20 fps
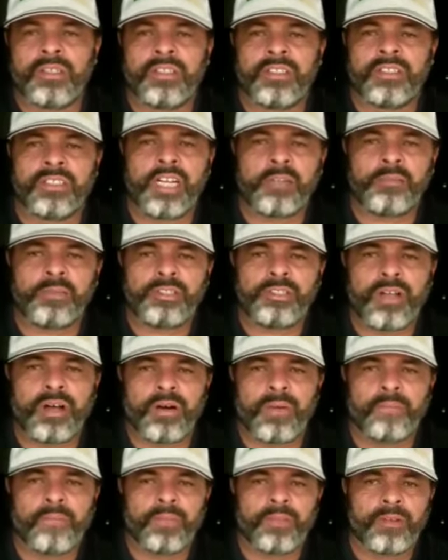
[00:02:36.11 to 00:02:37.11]
Certo,
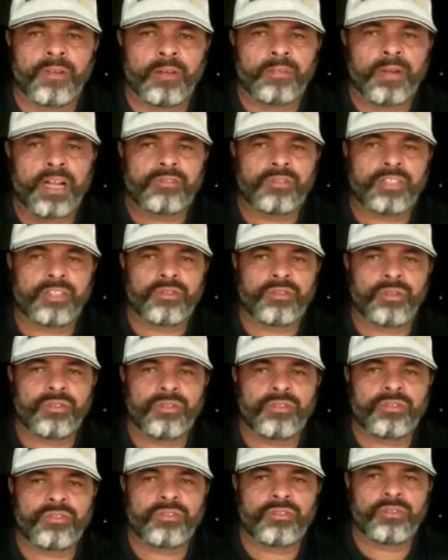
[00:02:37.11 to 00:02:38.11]
pessoal? Um abraço a
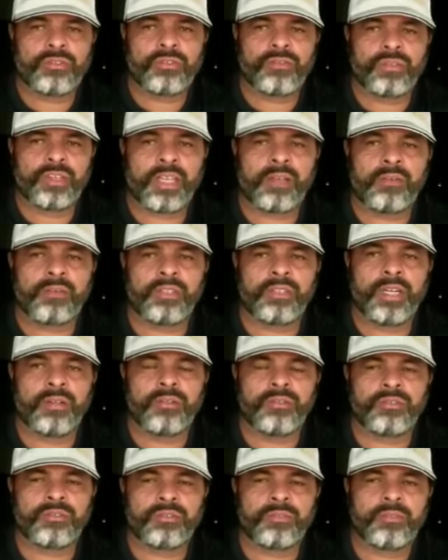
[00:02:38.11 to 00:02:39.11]
todos, fiquem com
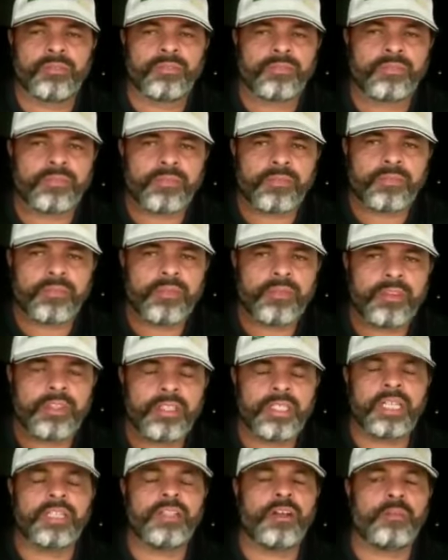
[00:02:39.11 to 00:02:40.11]
Deus
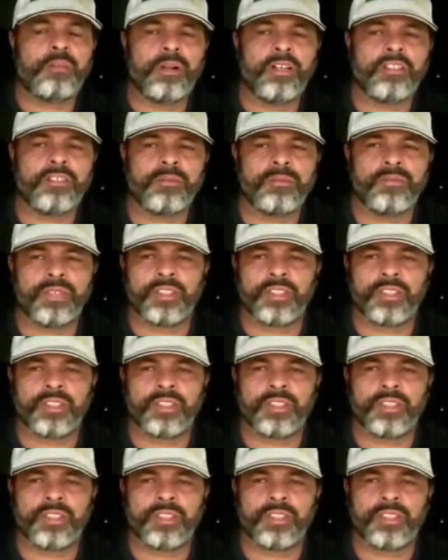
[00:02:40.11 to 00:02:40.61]
e até o próximo